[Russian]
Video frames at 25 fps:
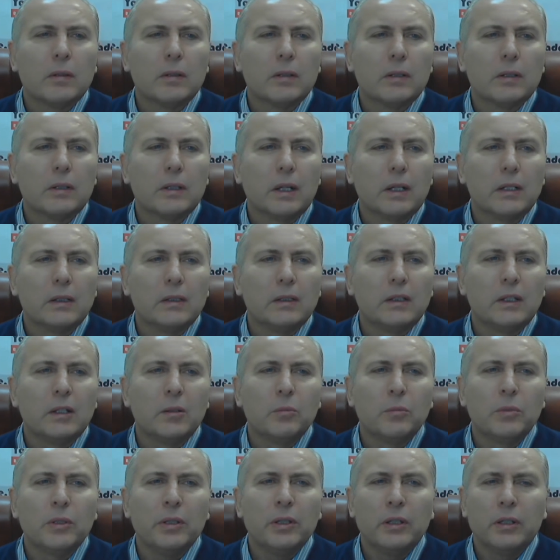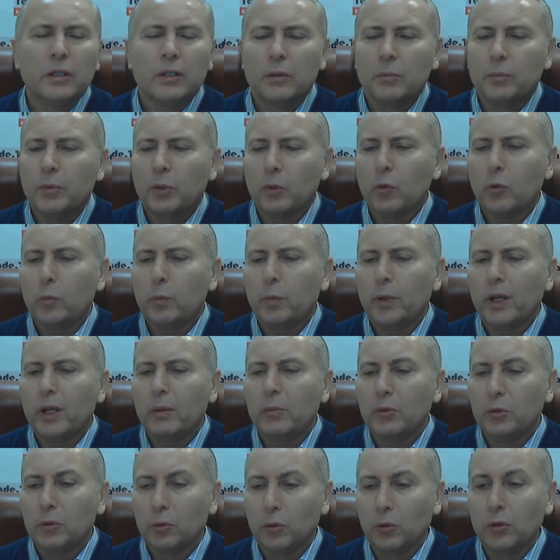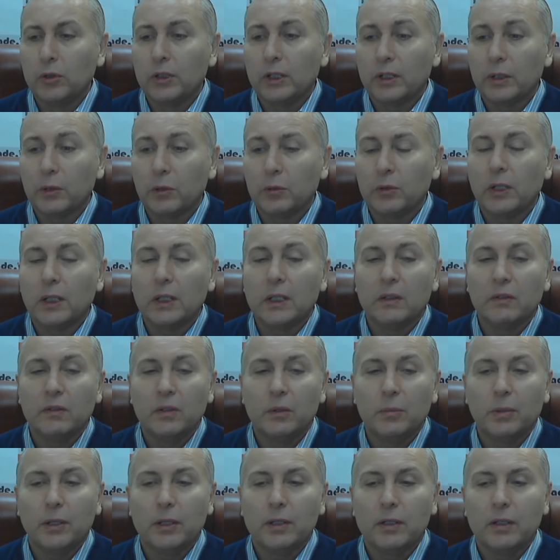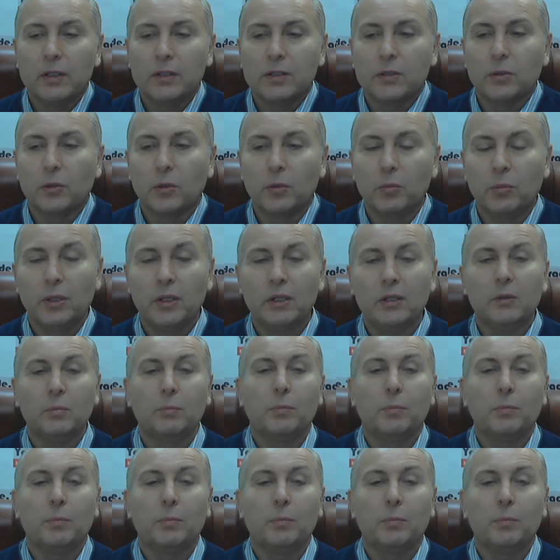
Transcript: когда мы покупаем доллар, то надо выбрать инструмент,